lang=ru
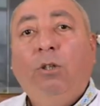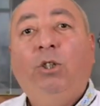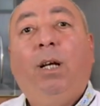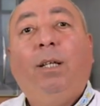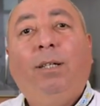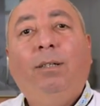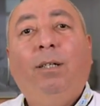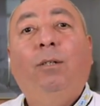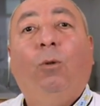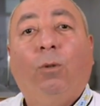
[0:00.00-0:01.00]

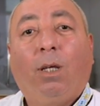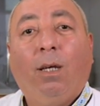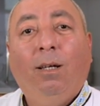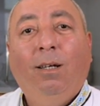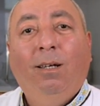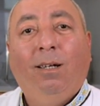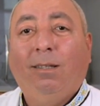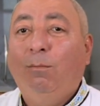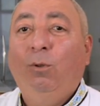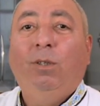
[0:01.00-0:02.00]
шоколадные нотки.
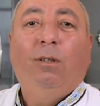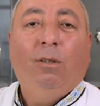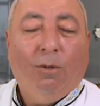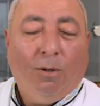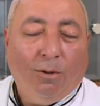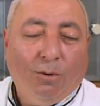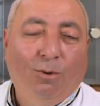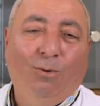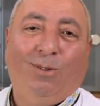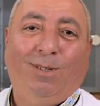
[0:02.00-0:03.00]
Это будет дуже